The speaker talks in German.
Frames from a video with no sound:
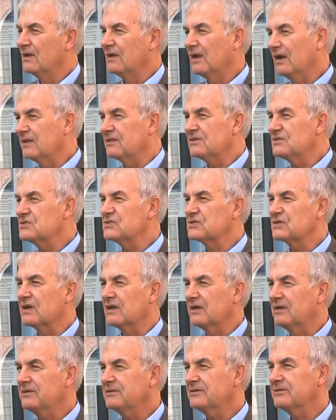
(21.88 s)
Ja, dieses
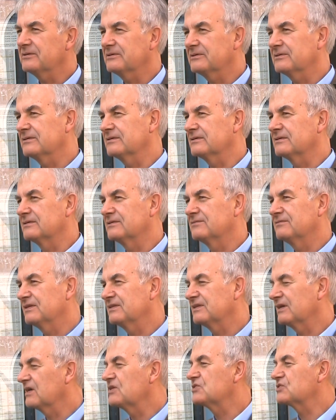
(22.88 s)
Jahr äh,
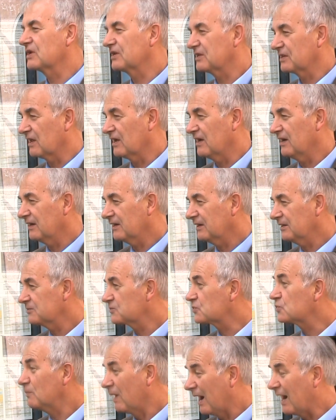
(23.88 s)
werden die Reichstädter Tage
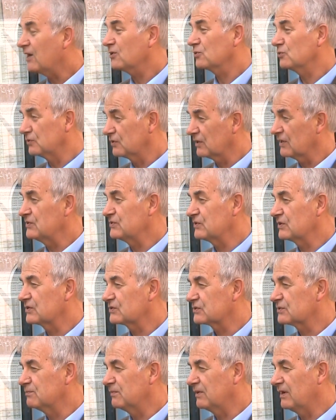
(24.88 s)
zum
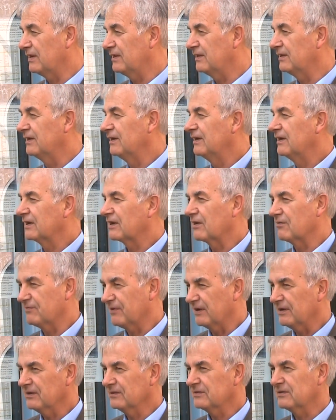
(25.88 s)
38. Mal
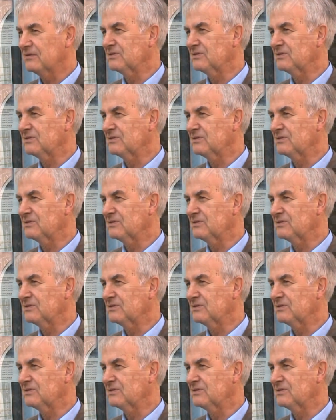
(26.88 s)
gefeiert.